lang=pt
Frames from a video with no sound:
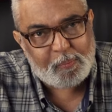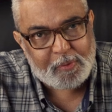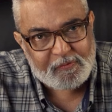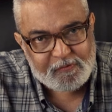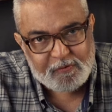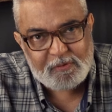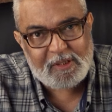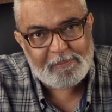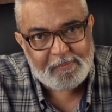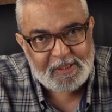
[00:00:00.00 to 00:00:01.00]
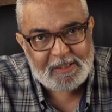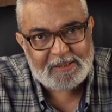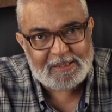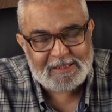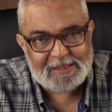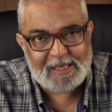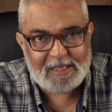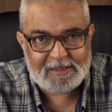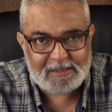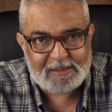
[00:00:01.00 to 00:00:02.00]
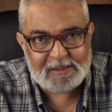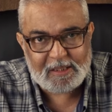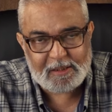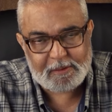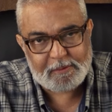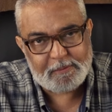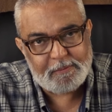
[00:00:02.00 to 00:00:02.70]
profundamente a desgraça de Israel.